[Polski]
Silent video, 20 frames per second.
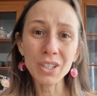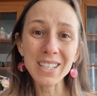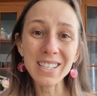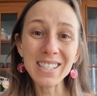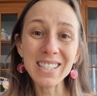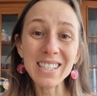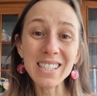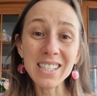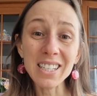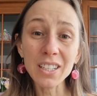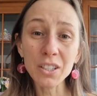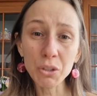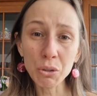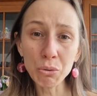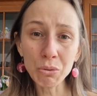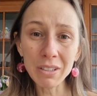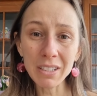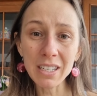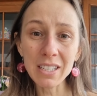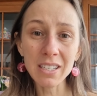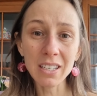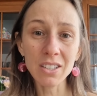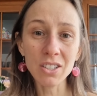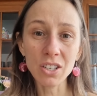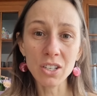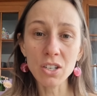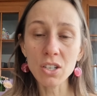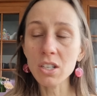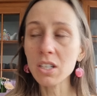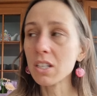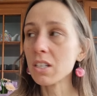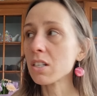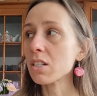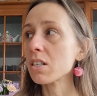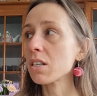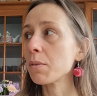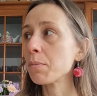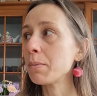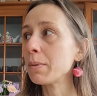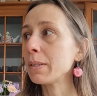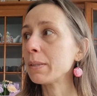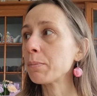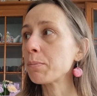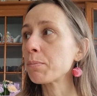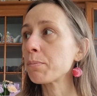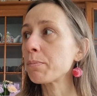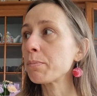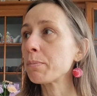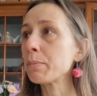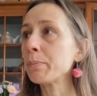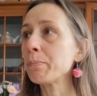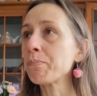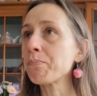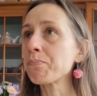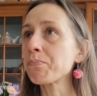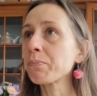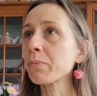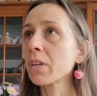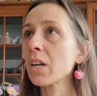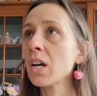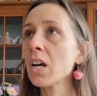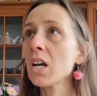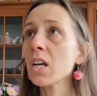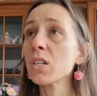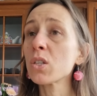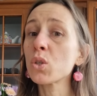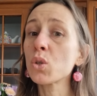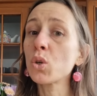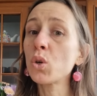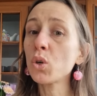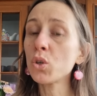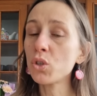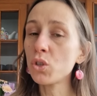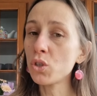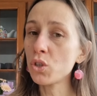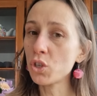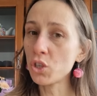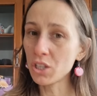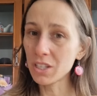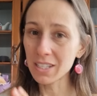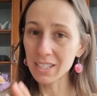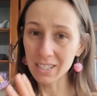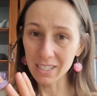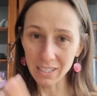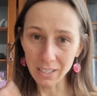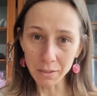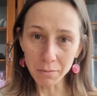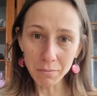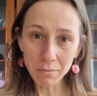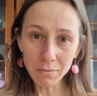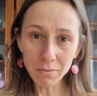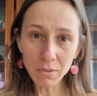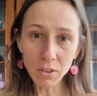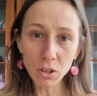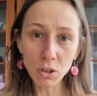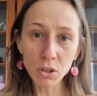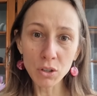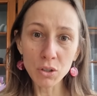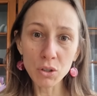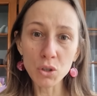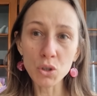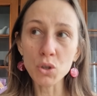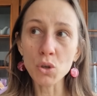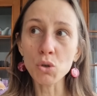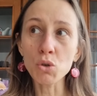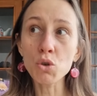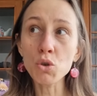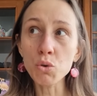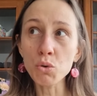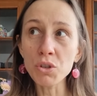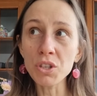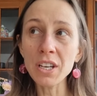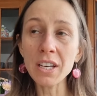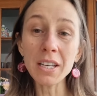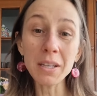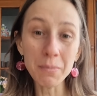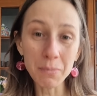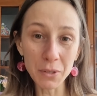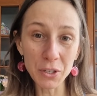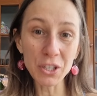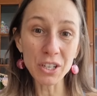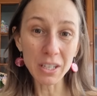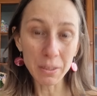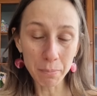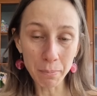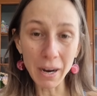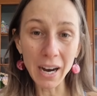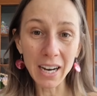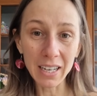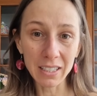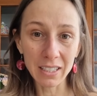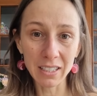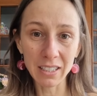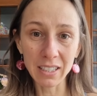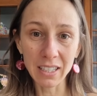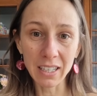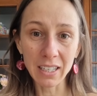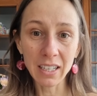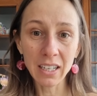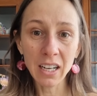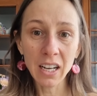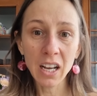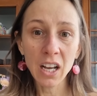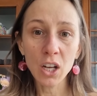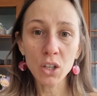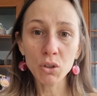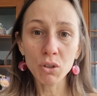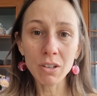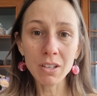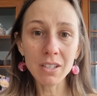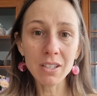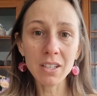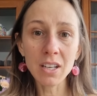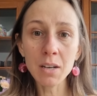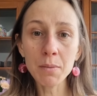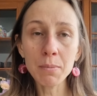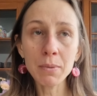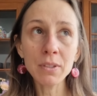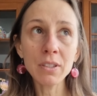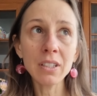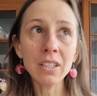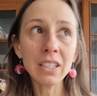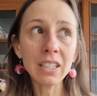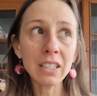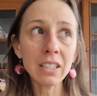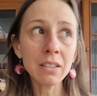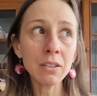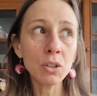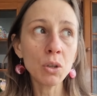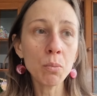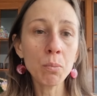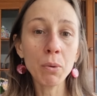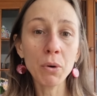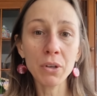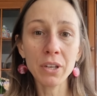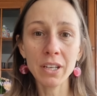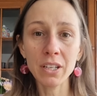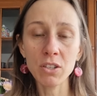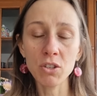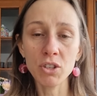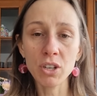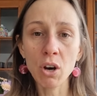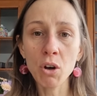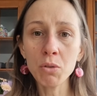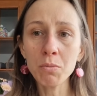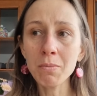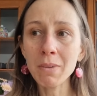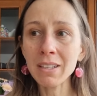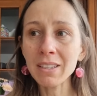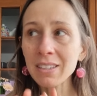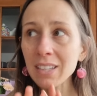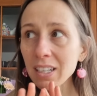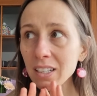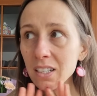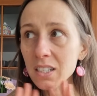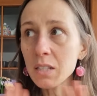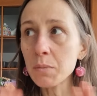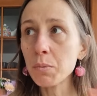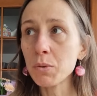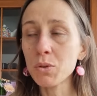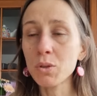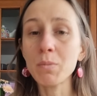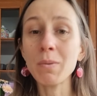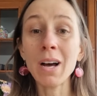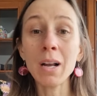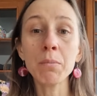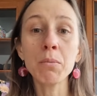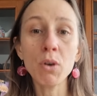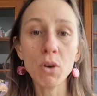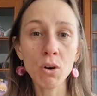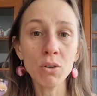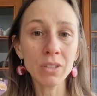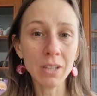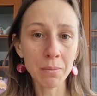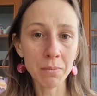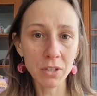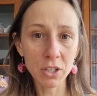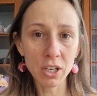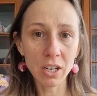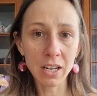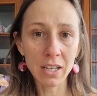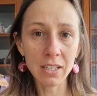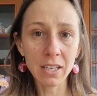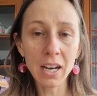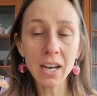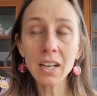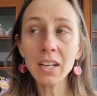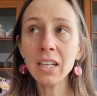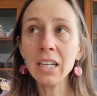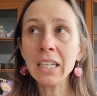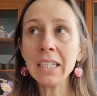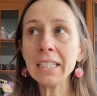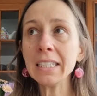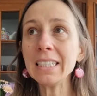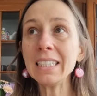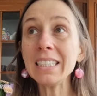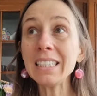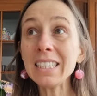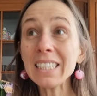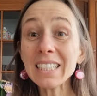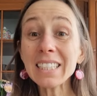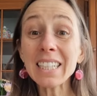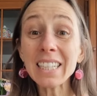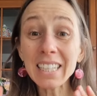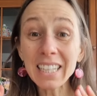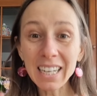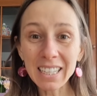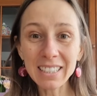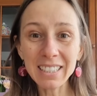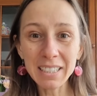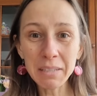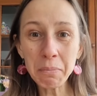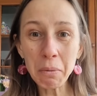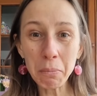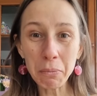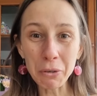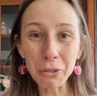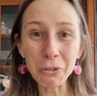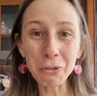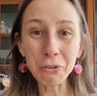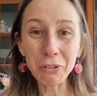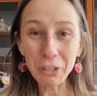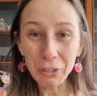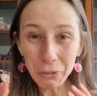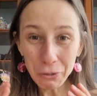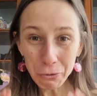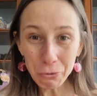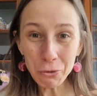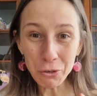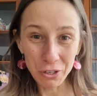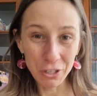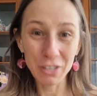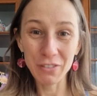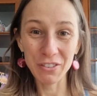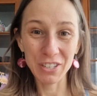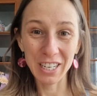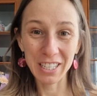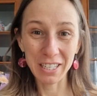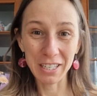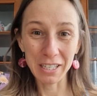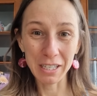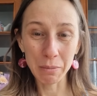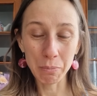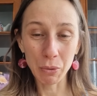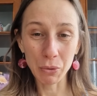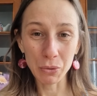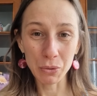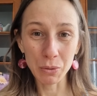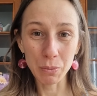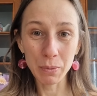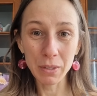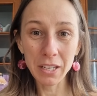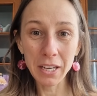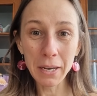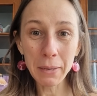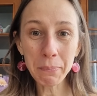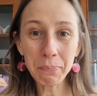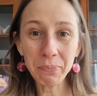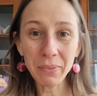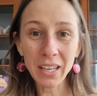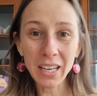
jest za trudne, za ciężkie, żeby mm, zgodzić się z tym, co czuje i myśli partner. To jest jakby nie do pojęcia. On ma taki sposób albo ona myślenia i nie da rady po prostu tego ruszyć w żaden sposób, nie?